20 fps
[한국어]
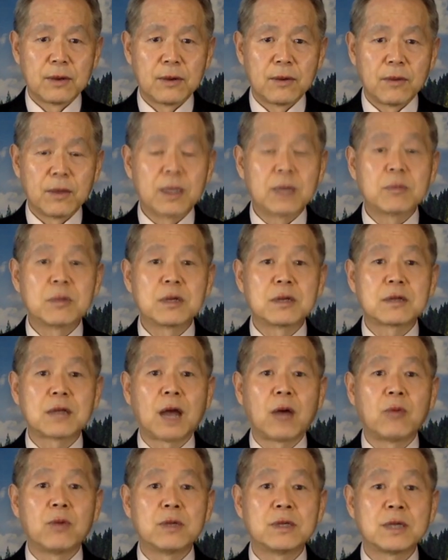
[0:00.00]
왜냐하면
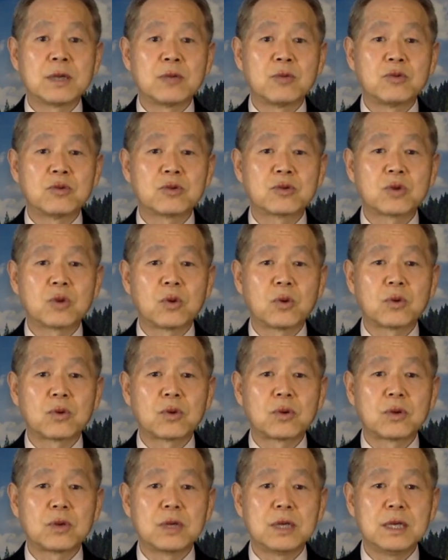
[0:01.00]
다윗의
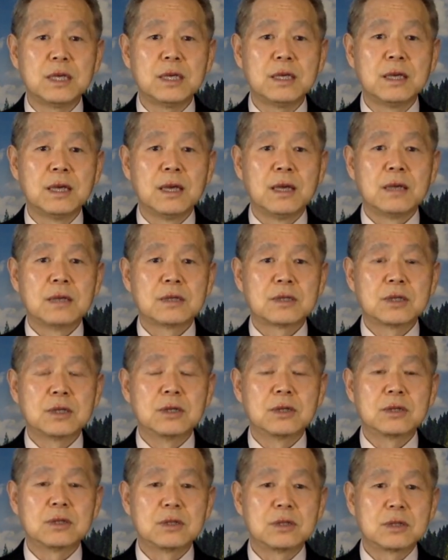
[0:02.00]
후손이
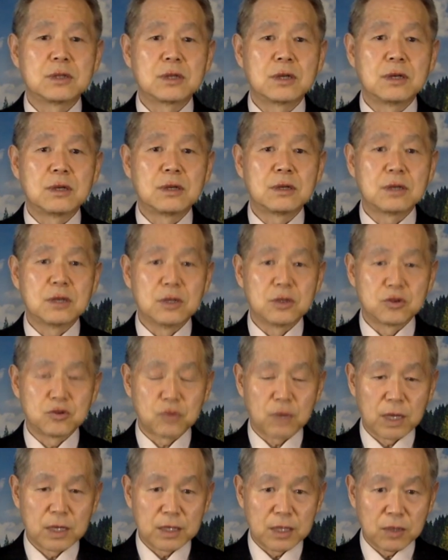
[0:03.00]
성전을
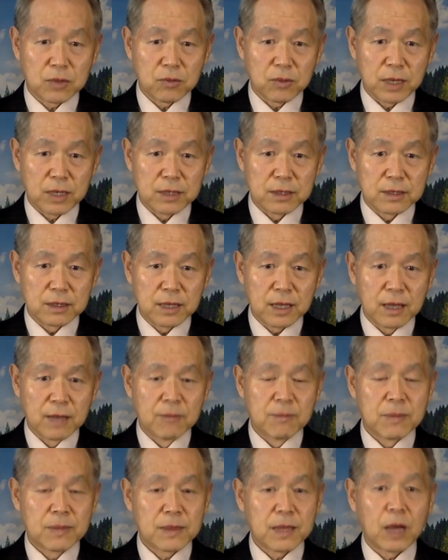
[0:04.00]
건축한다고 했는데
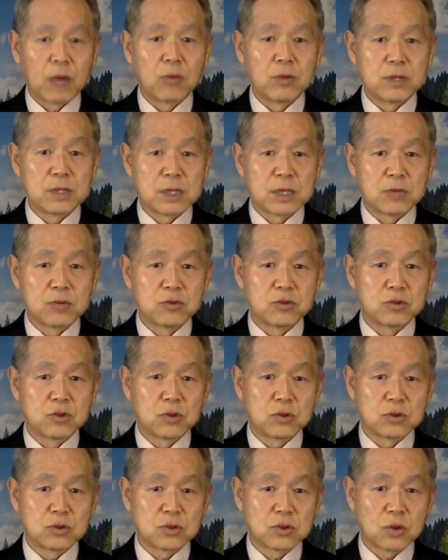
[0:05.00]
다윗의
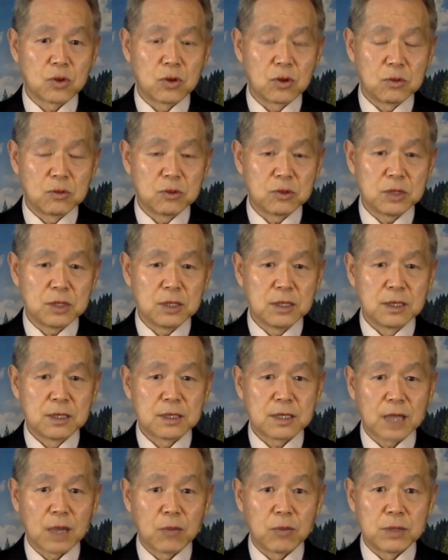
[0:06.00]
후손 솔로몬이
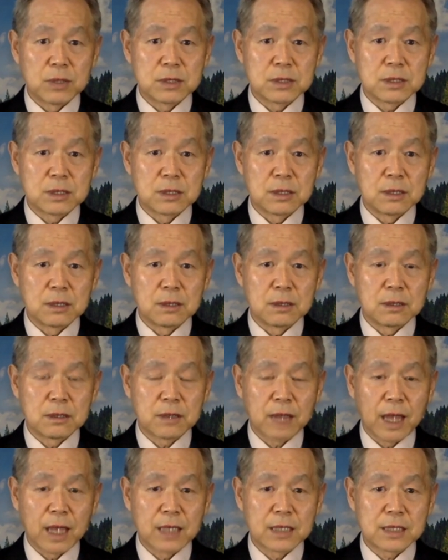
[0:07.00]
다윗을
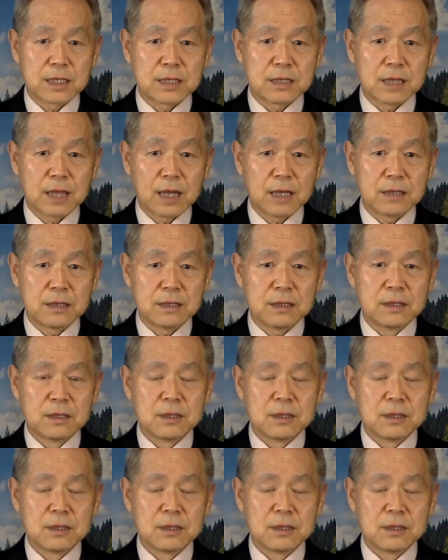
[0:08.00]
대신하여